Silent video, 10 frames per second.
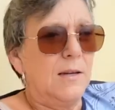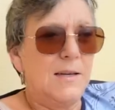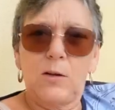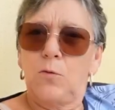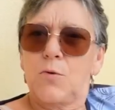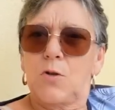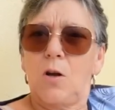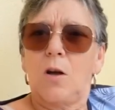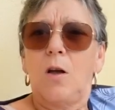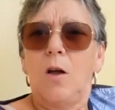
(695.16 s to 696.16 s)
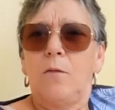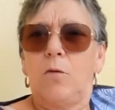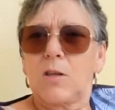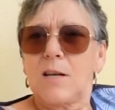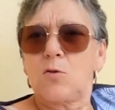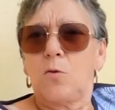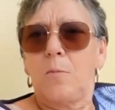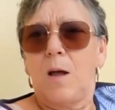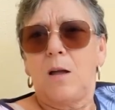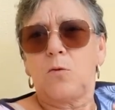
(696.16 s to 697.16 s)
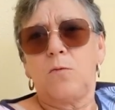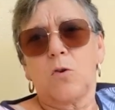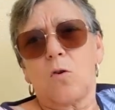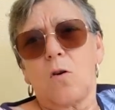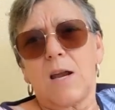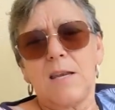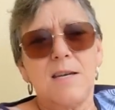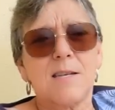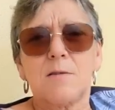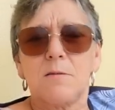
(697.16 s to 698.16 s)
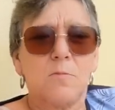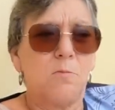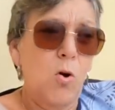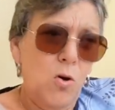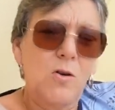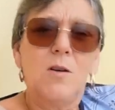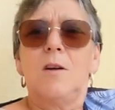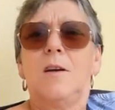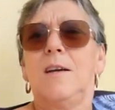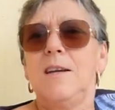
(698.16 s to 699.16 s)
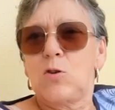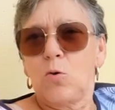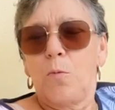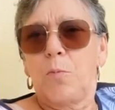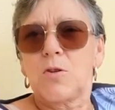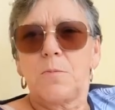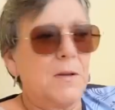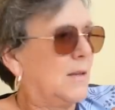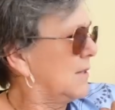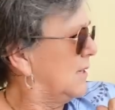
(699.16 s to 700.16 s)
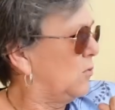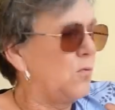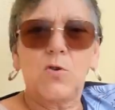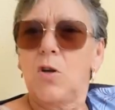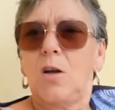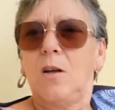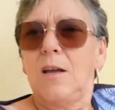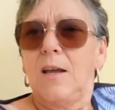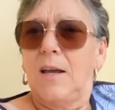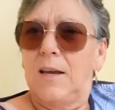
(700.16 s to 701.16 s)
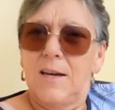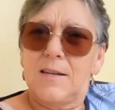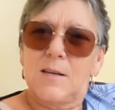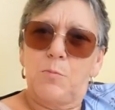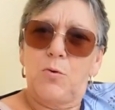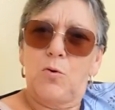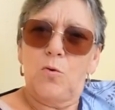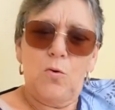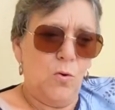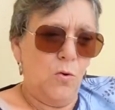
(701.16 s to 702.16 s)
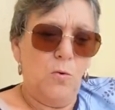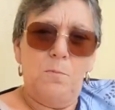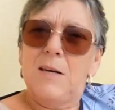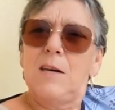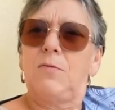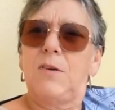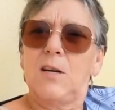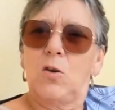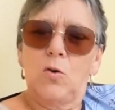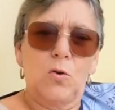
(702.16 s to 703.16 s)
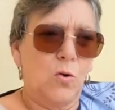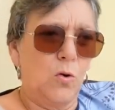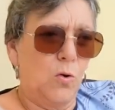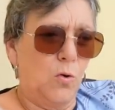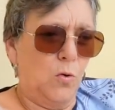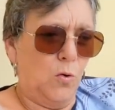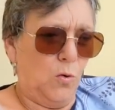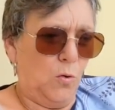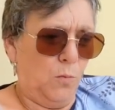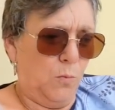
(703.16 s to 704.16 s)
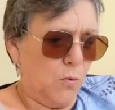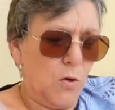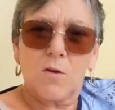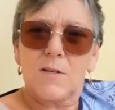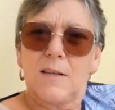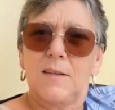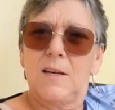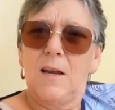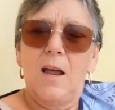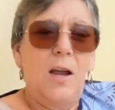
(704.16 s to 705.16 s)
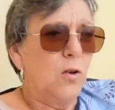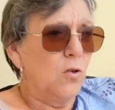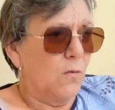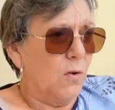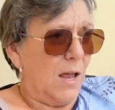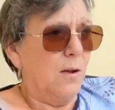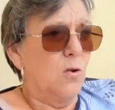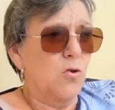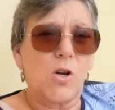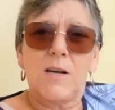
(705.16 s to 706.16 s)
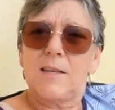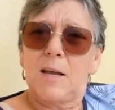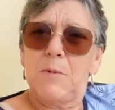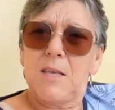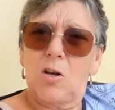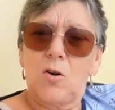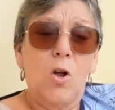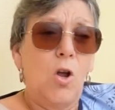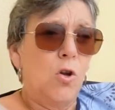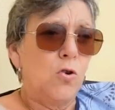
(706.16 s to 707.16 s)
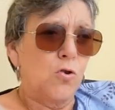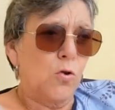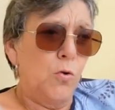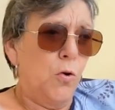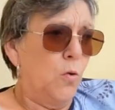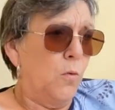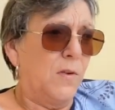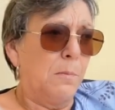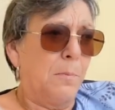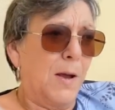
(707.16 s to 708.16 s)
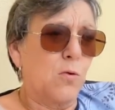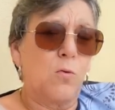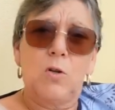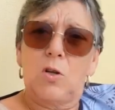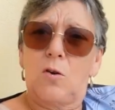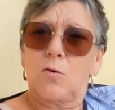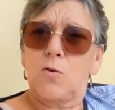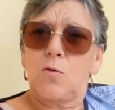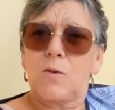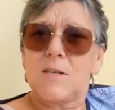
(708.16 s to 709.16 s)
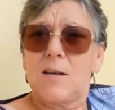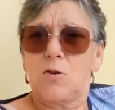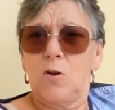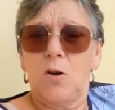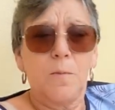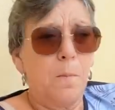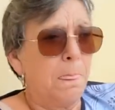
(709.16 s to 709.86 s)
Il y a 12 h votre estomac, tout votre organisme, il se repose pendant ces 12 heures, et c'est plutôt euh, bénéfique euh, pour notre santé. Donc voilà, le jeûne intermittent, je ne le fais pas tout le temps sur 16 heures,